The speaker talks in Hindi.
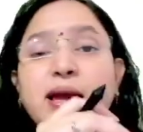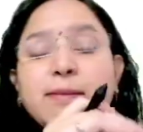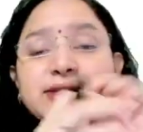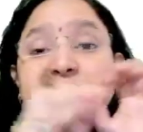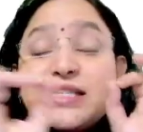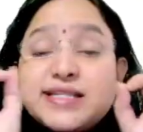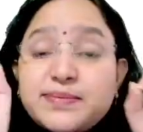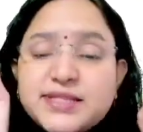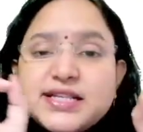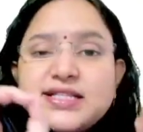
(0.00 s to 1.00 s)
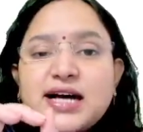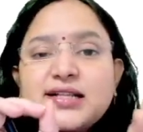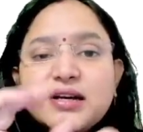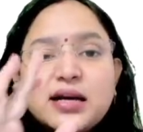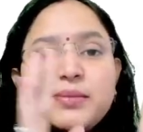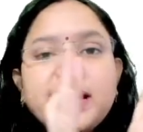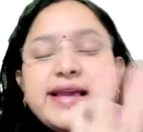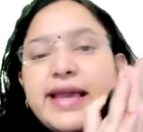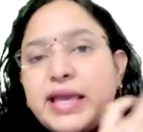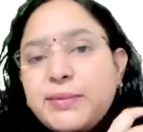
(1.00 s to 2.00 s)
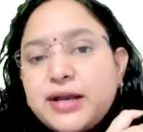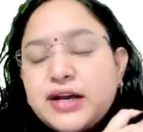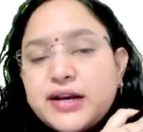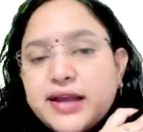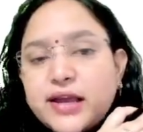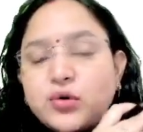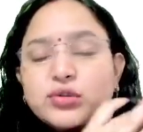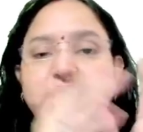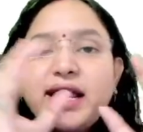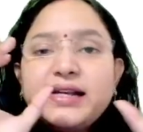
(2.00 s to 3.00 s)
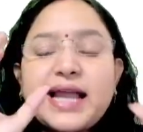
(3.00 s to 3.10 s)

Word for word: बच्चे सबसे ज़्यादा गड़बड़ी यहीं पे कर रहे होते हैं